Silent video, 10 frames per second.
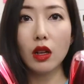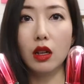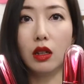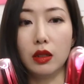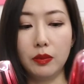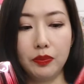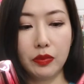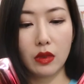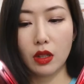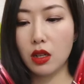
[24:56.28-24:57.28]

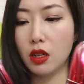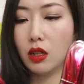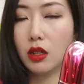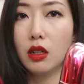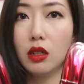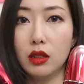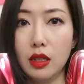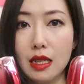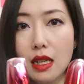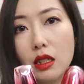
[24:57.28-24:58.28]
嗯。
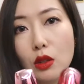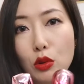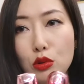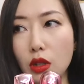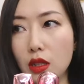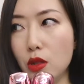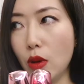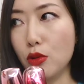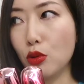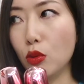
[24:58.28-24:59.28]
大家肯定会觉得很奇
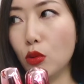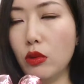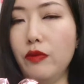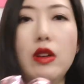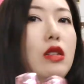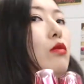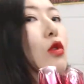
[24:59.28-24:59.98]
怪，就我为什么